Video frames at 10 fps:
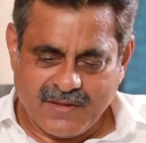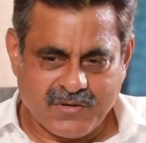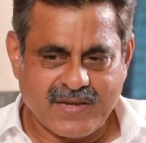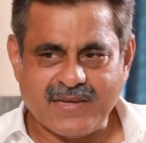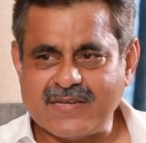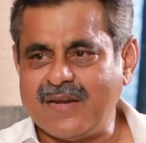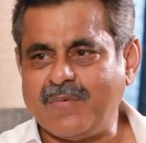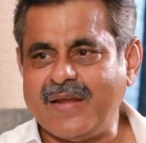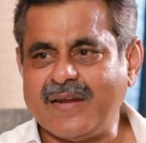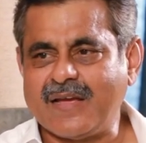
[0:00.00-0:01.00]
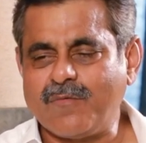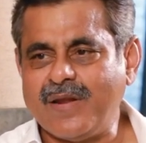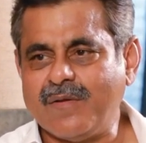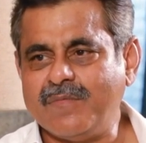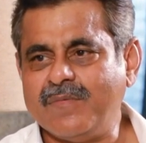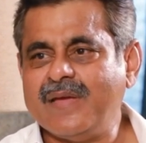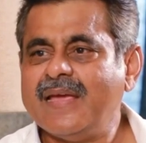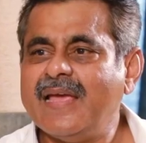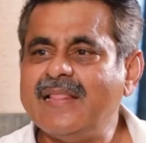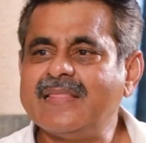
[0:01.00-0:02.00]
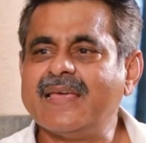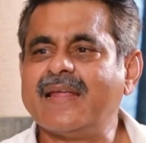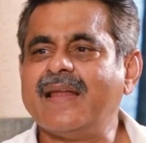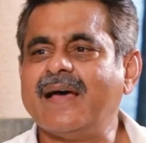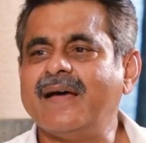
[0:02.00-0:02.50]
ఎడ్యుకేషన్లో వెనుకకు పోయినాం హెల్త్ కేర్లా